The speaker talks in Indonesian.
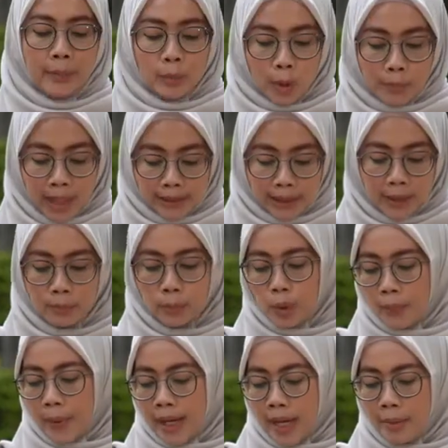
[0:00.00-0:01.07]
Pemko Batam
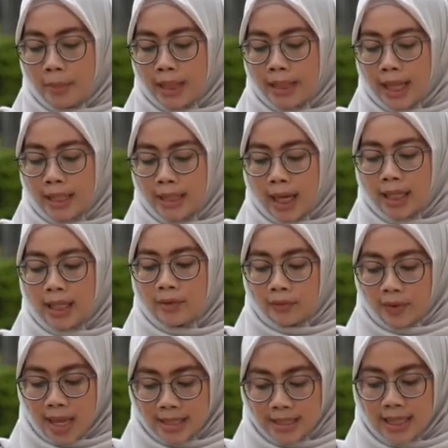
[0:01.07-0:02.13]
berupaya mengendalikan
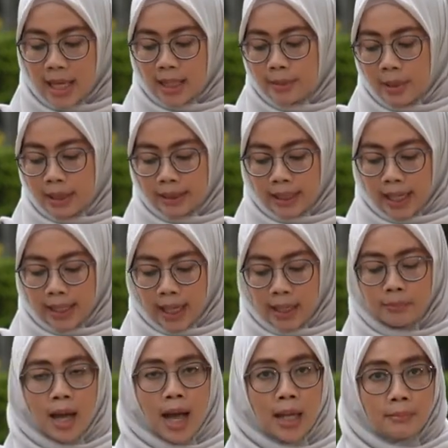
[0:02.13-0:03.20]
inflasi akibat
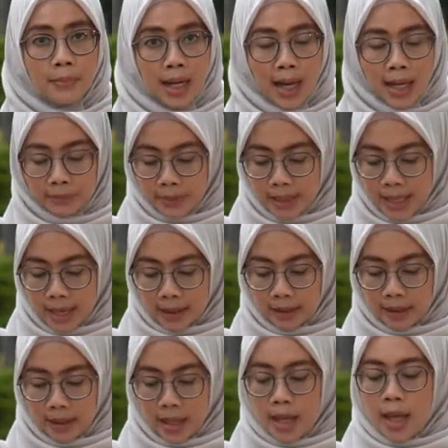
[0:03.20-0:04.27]
kenaikan bahan bakar minyak.
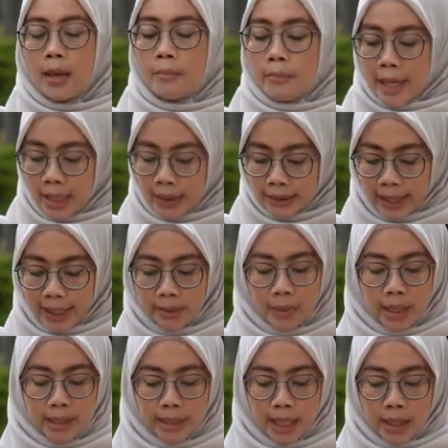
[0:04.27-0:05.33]
BLT
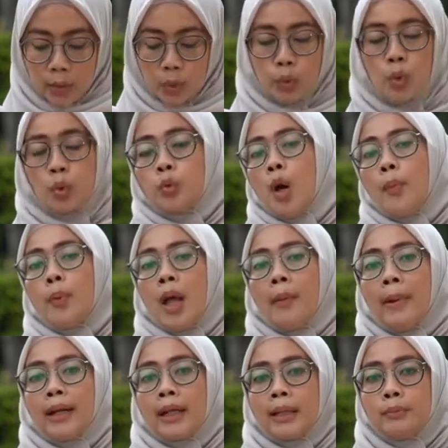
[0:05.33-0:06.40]
dibagikan untuk
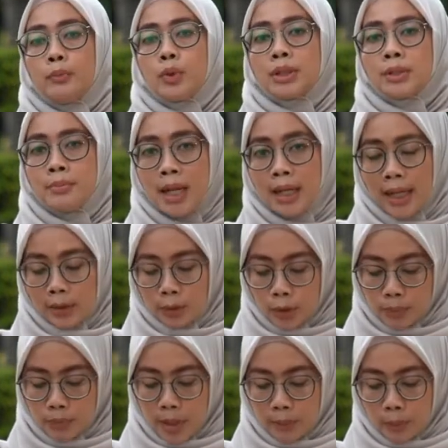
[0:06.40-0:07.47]
28.990
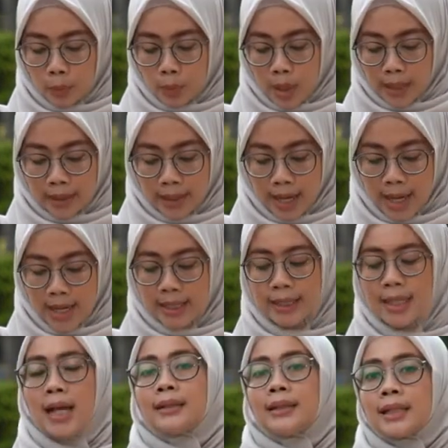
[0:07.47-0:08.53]
warga
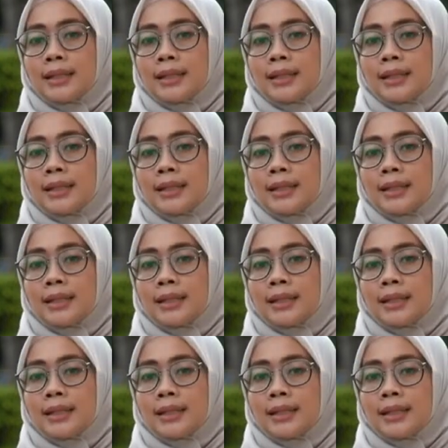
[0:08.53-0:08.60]
yang